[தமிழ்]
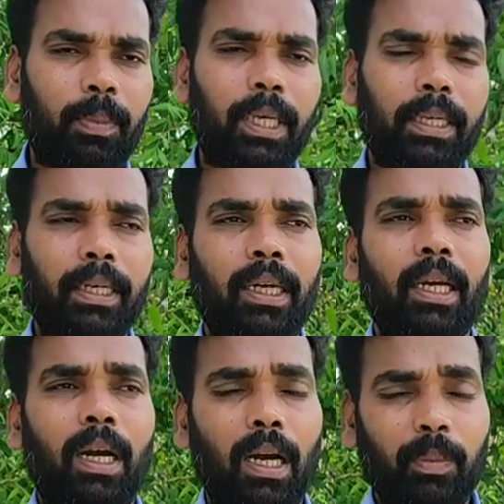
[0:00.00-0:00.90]
பாருங்கள்
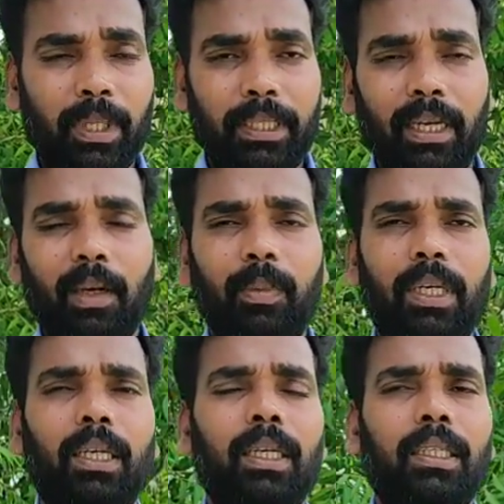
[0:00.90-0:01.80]
அது மட்டும்
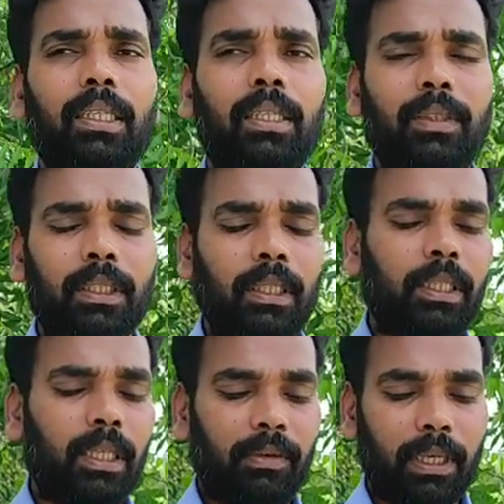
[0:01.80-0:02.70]
இல்லாமல் இது வந்து
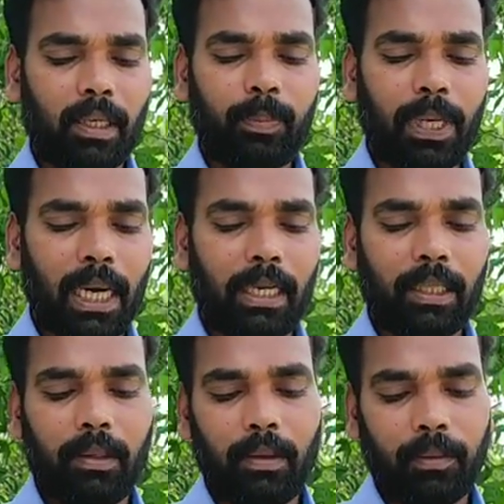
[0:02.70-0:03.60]
இதில் வர
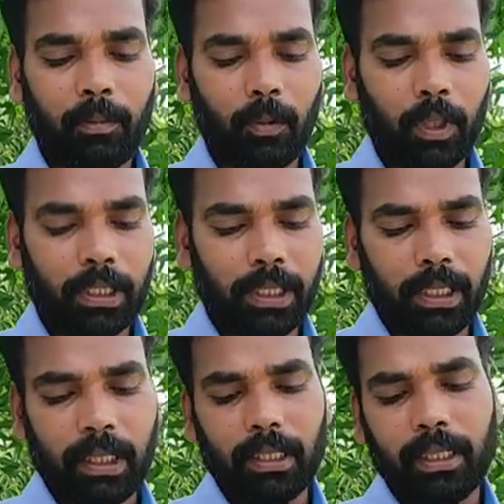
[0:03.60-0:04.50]
பால் இது
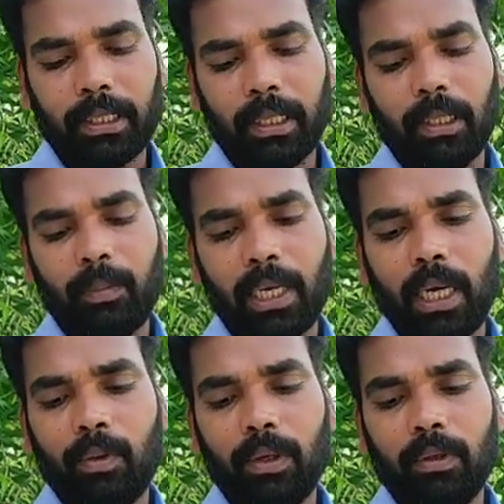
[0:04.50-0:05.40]
உடைச்சிங்கன்னா இந்த இருந்து
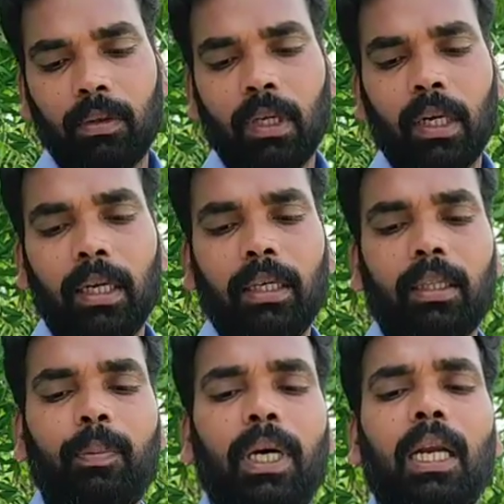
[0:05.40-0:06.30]
பால் வரும்
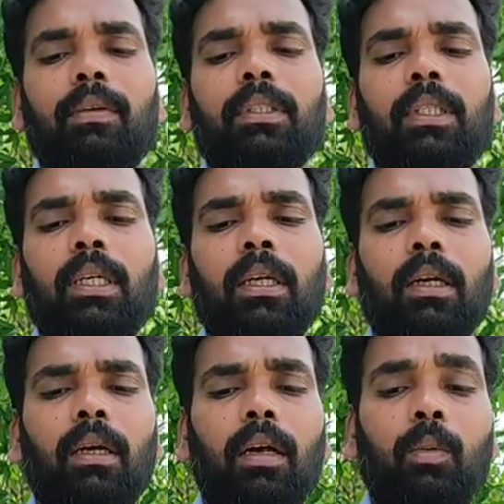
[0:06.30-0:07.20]
இந்த பால் வந்து
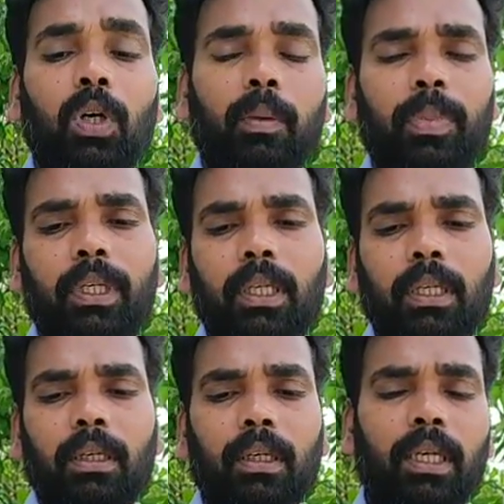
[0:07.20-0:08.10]
முகப்பரு
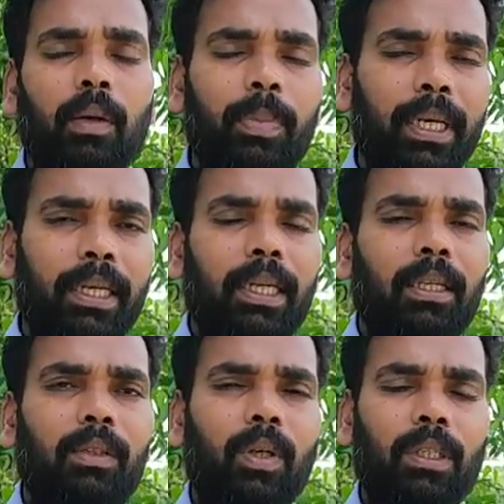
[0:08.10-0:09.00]
இல்லை
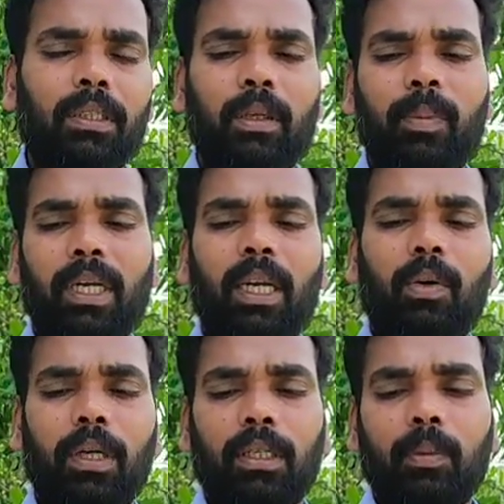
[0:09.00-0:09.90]
பருக்கள் தொடர்ந்து ரொம்ப
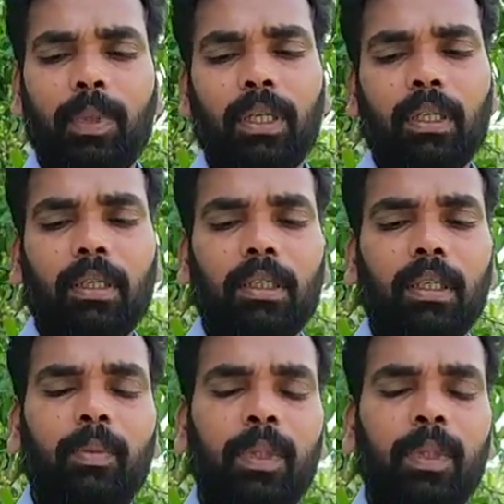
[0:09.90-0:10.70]
நாளாக ஒரு இடத்துல பரு இருக்குது